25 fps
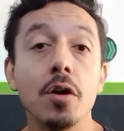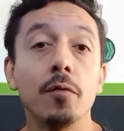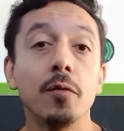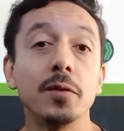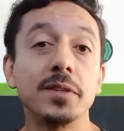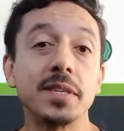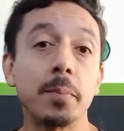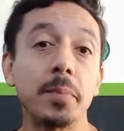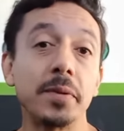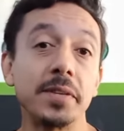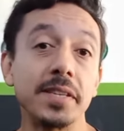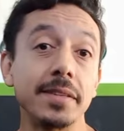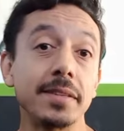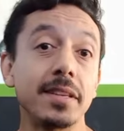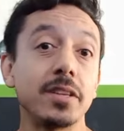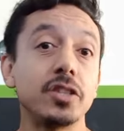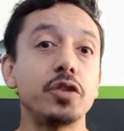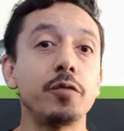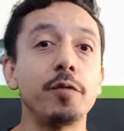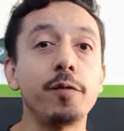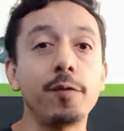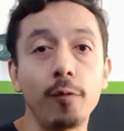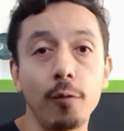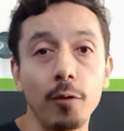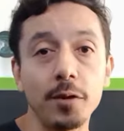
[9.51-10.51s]
você precisa
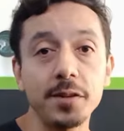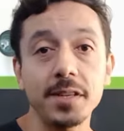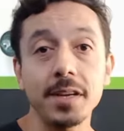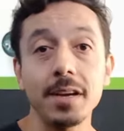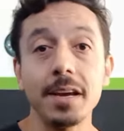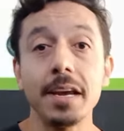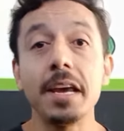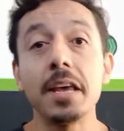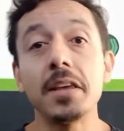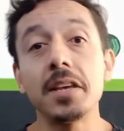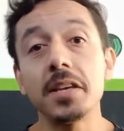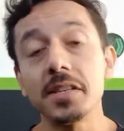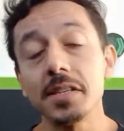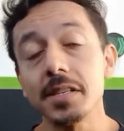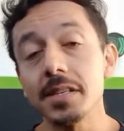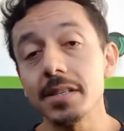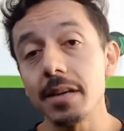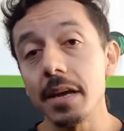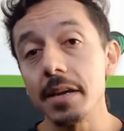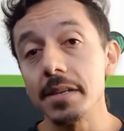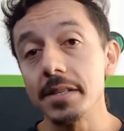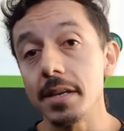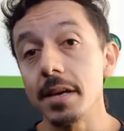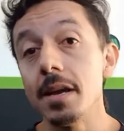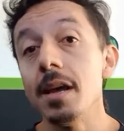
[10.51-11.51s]
de força e
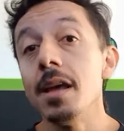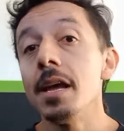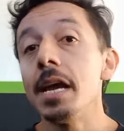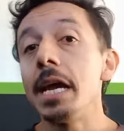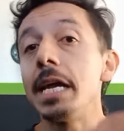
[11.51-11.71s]
resistência.